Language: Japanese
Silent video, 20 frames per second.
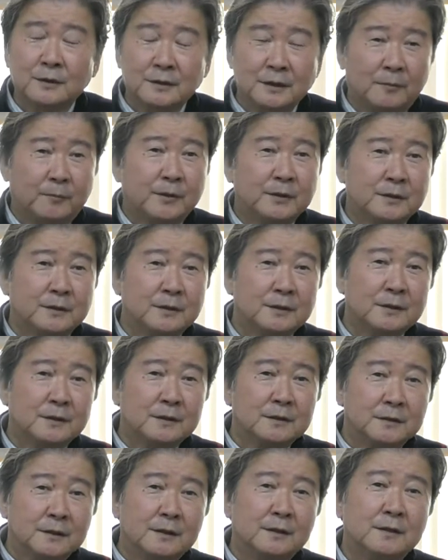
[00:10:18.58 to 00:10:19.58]
やっぱり
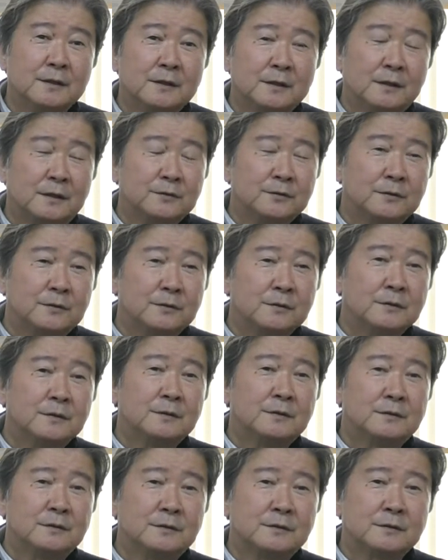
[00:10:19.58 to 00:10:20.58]
ねあ
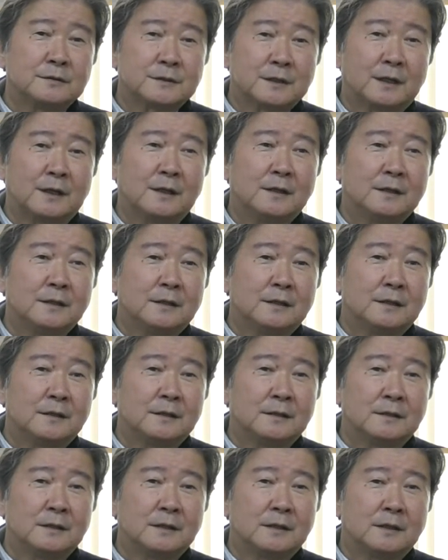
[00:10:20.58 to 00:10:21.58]
のさ
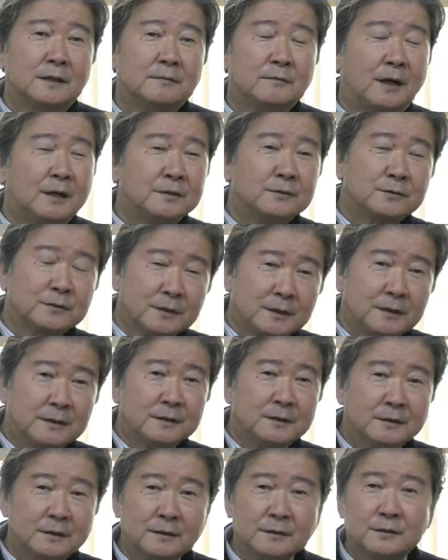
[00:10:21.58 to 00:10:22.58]
あ周りのね
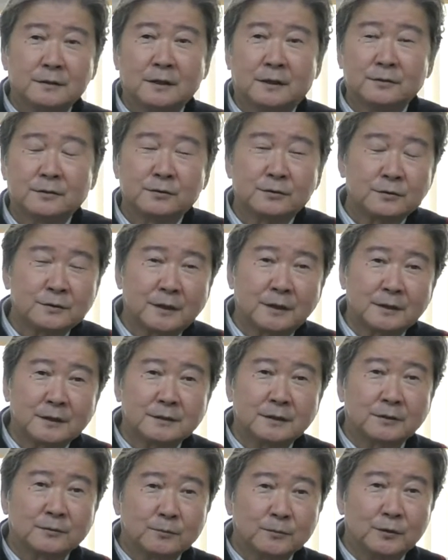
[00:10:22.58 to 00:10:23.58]
あの不動産会
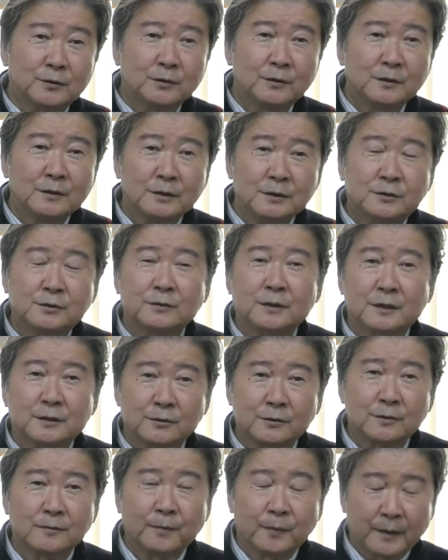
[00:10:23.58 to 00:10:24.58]
社も一緒だけ
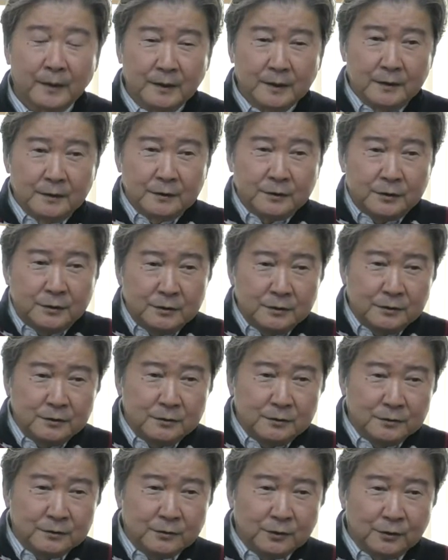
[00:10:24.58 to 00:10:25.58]
ど金
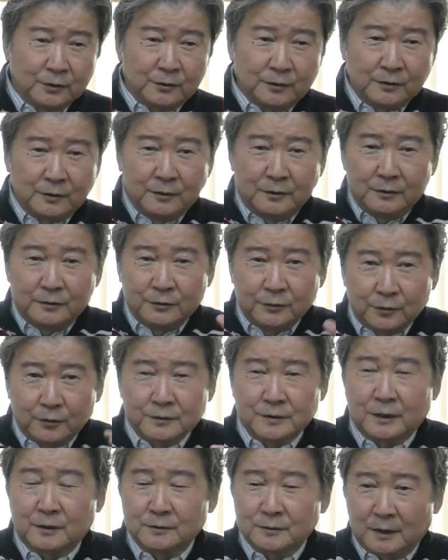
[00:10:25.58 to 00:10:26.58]
融と不動
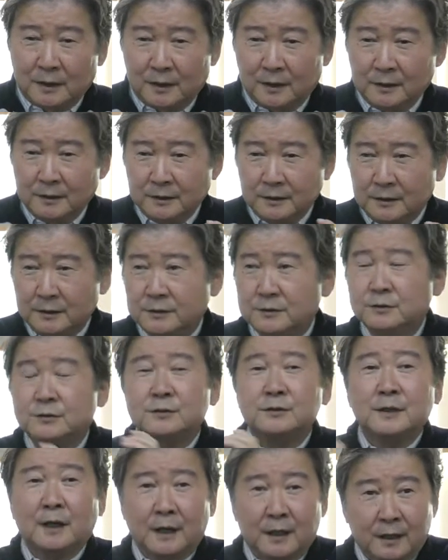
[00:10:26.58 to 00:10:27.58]
産は一
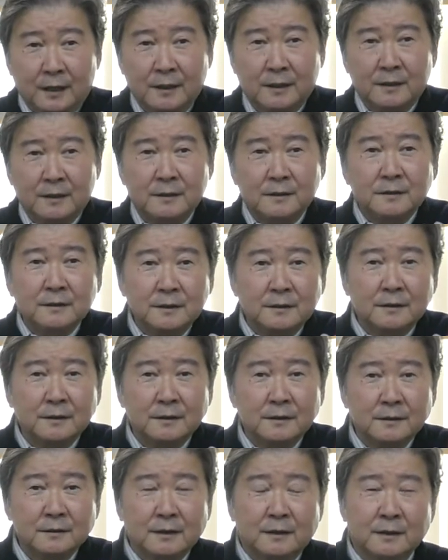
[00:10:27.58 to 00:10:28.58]
対だからね、
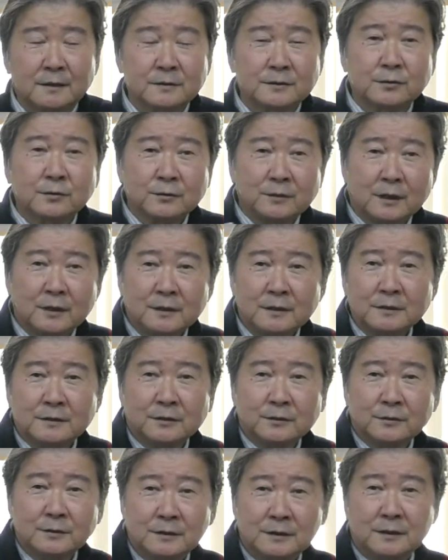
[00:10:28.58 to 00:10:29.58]
だからそう考えた
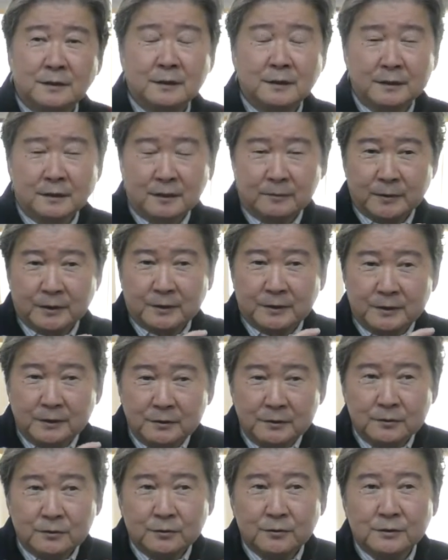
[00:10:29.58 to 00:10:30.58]
時にやっぱり
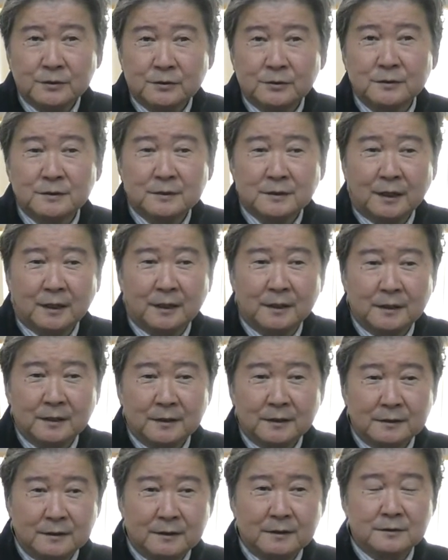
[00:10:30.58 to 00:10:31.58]
金融と一緒にさ、
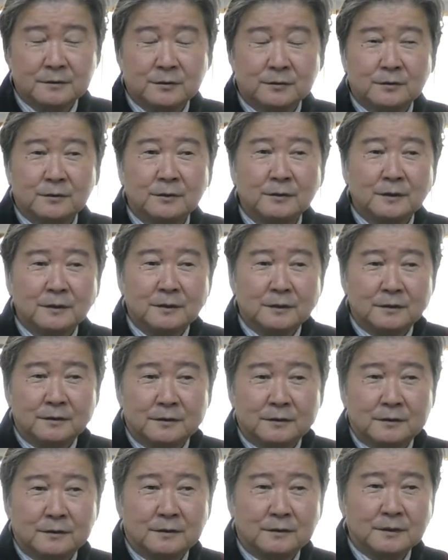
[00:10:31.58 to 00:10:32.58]
ね、そ
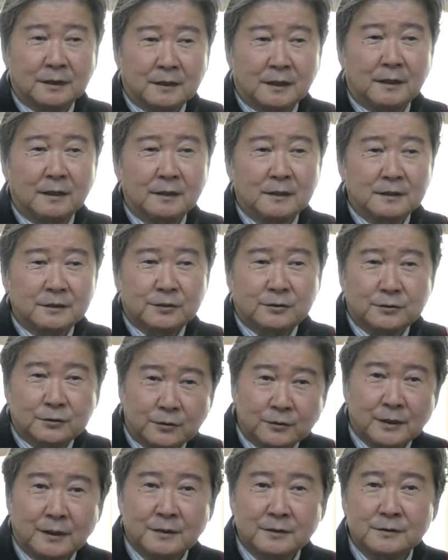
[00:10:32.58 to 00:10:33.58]
のなんか縮
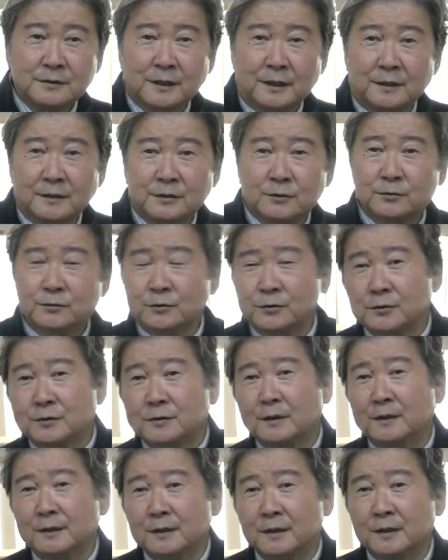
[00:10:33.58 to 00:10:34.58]
小されるんじゃ仕事とし
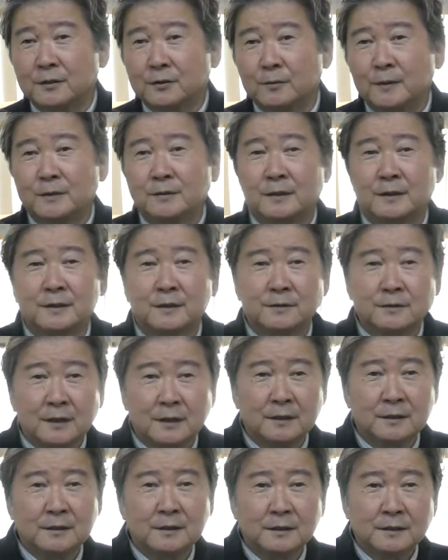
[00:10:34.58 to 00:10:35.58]
てはね困るわけだよな
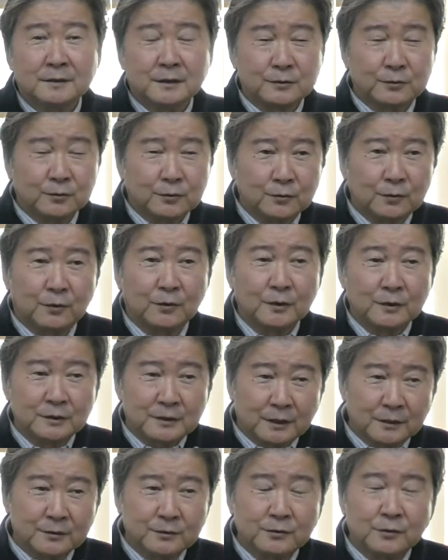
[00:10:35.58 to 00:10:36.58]
だそこを
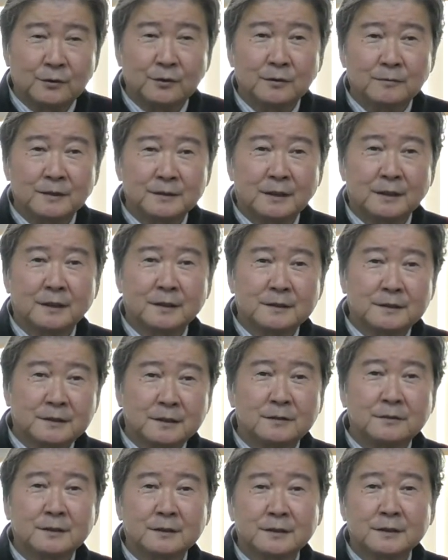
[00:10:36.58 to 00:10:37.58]
ちゃんとまた違
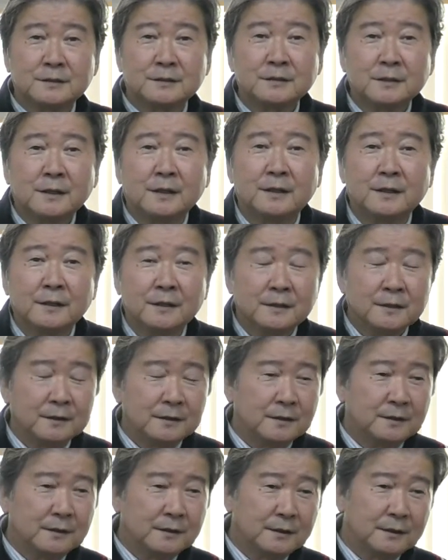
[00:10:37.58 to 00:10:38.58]
う形で、
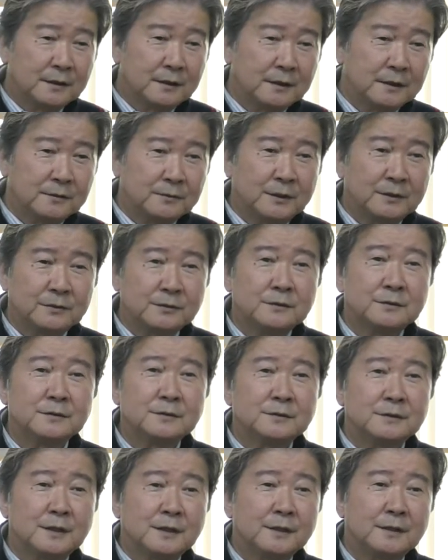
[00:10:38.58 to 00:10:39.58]
えー、いわゆ
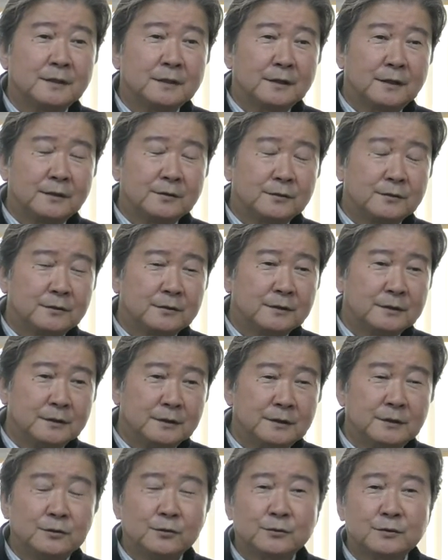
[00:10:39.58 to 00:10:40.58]
るねあの
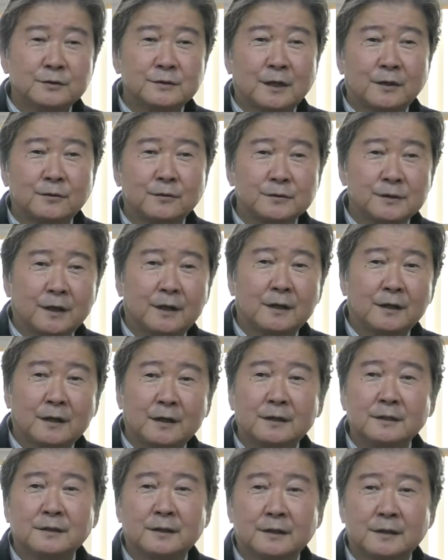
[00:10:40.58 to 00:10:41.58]
生き残り策をさ考
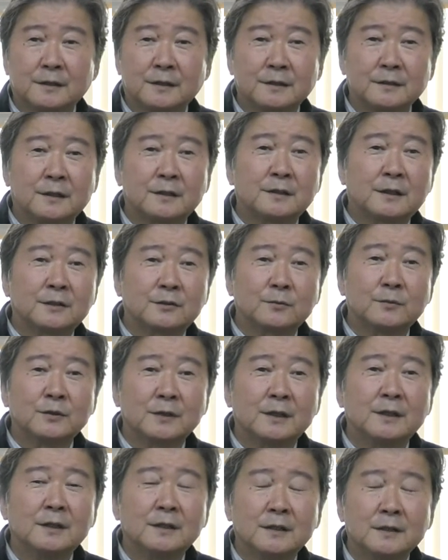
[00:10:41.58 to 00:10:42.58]
えていかなきゃいけないなと思う
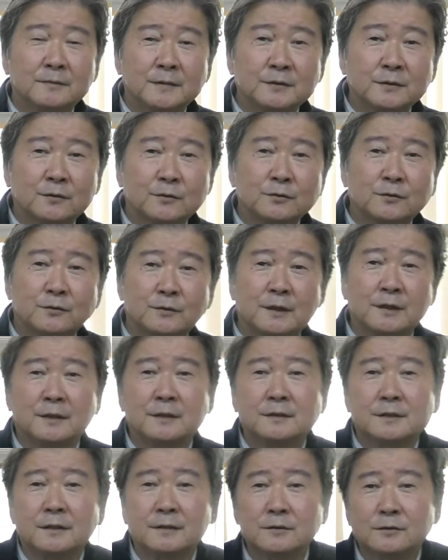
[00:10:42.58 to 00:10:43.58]
ねそのことをね
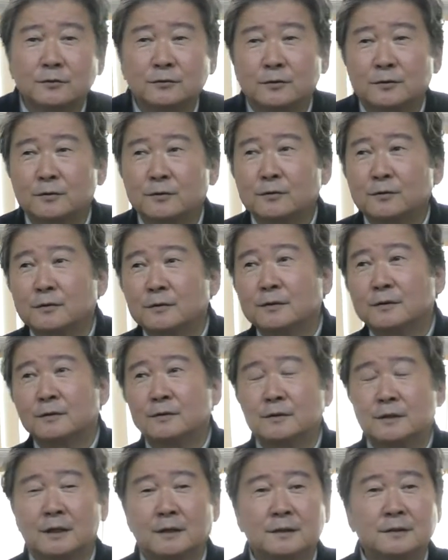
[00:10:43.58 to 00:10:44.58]
最近ちょっといろいろ考
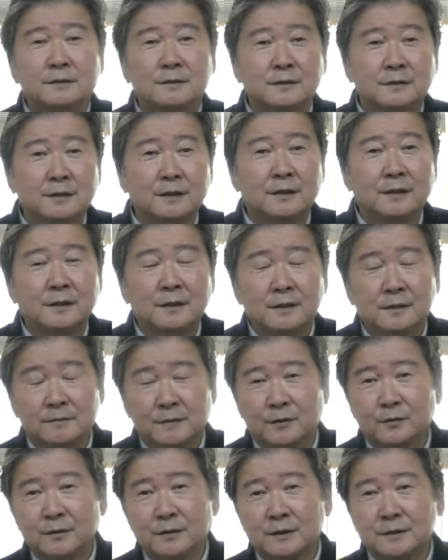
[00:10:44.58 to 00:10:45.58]
えていて、
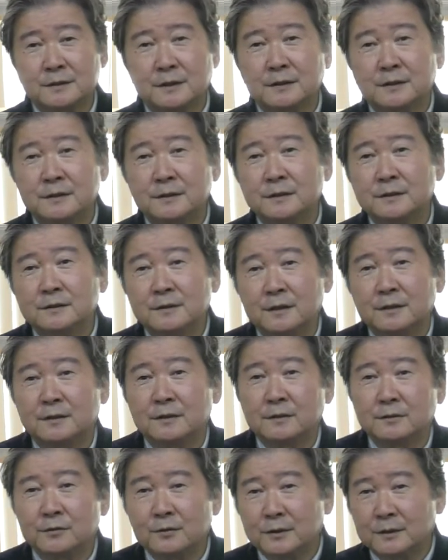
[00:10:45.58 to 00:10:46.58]
まあ、これから先ね
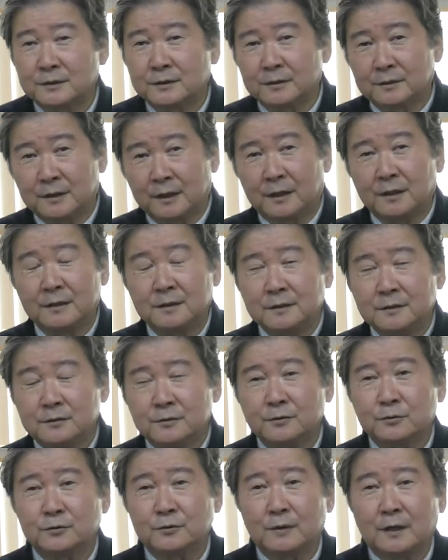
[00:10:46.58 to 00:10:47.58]
どうやっていくかと
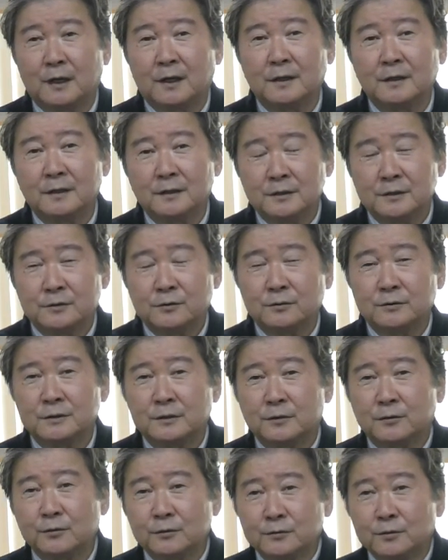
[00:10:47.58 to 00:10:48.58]
いうことは非常に
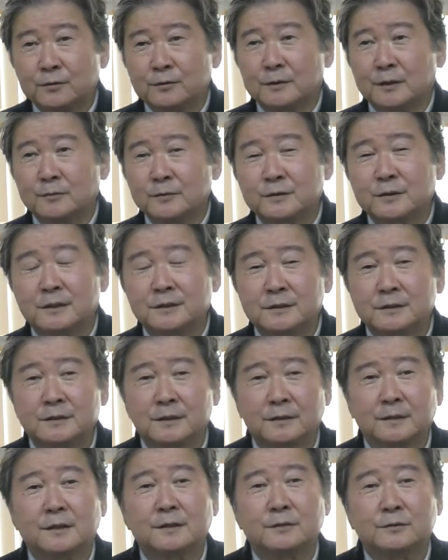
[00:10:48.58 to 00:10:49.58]
コントロールが難しい時
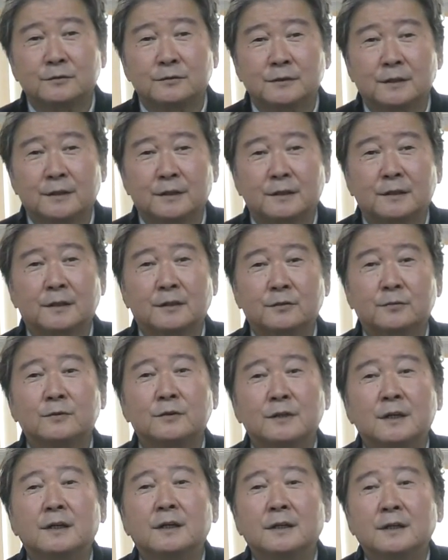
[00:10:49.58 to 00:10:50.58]
代になってくるんじゃないかなと思
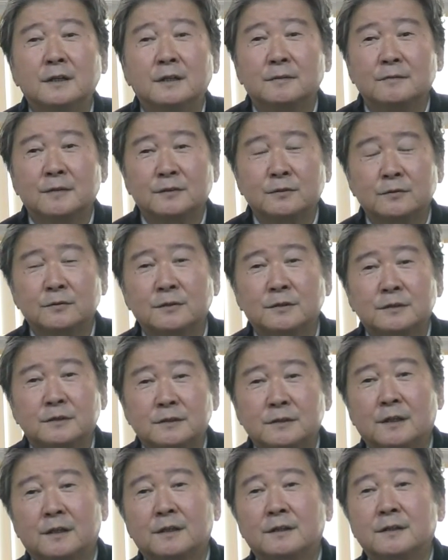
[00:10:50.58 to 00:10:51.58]
うね、まあ、そういうのを意識
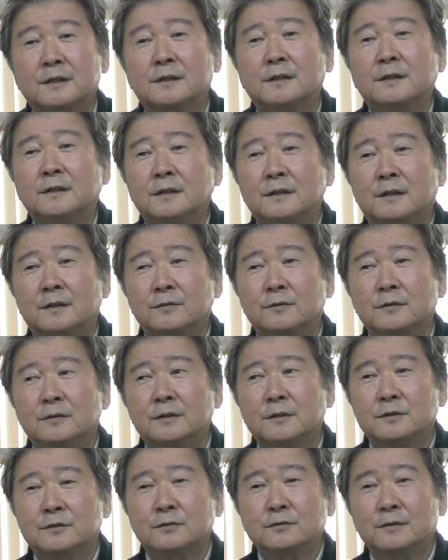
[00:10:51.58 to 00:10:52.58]
しながらねあの
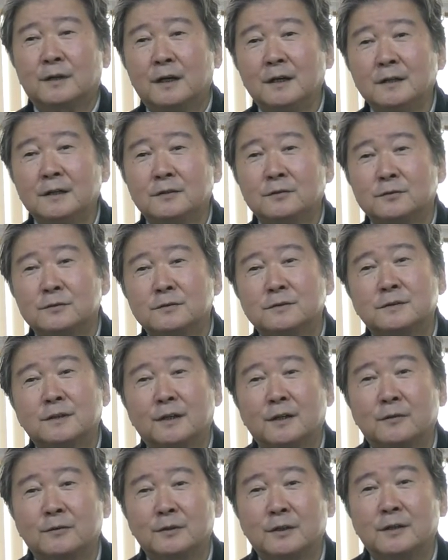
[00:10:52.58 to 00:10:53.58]
ちょっと海外のニュースな
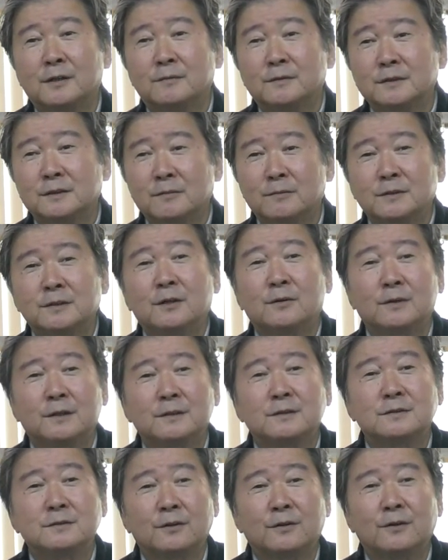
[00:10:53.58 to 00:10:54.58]
んかもね皆さん見た方がい
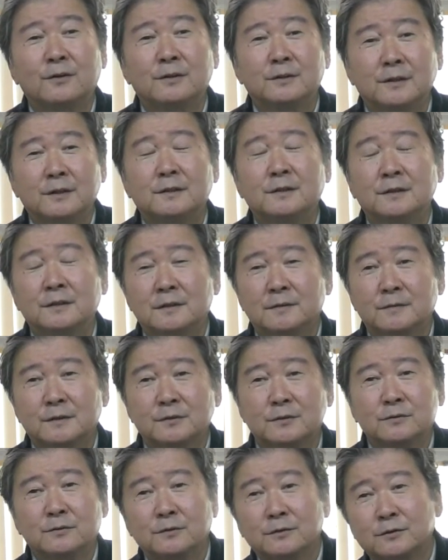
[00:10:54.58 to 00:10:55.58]
いですよ、ね、
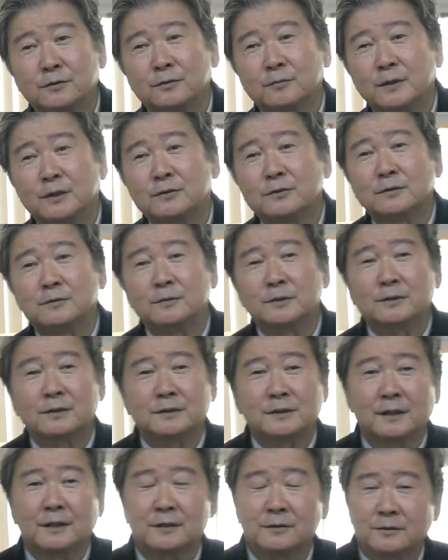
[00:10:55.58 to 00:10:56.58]
そういうのをちょっと勉強してみてくだ
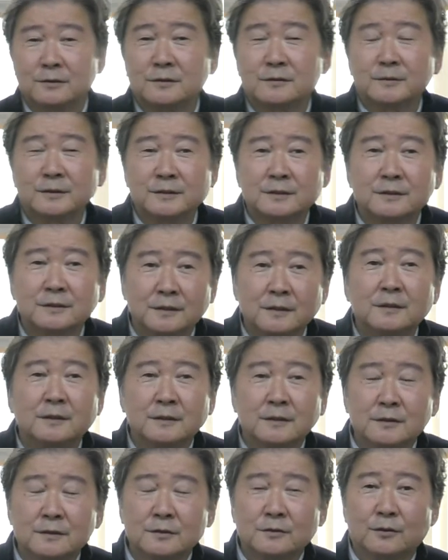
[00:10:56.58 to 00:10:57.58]
さいお願いします
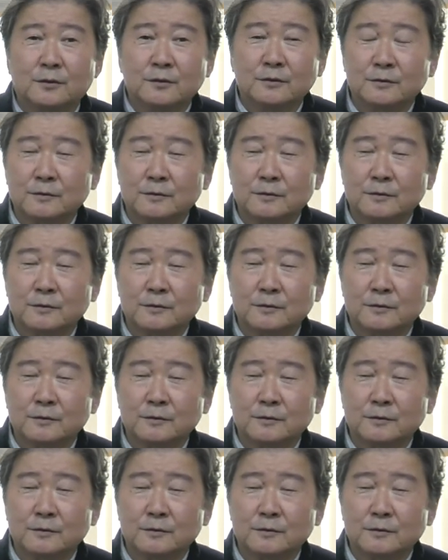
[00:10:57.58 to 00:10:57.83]
以上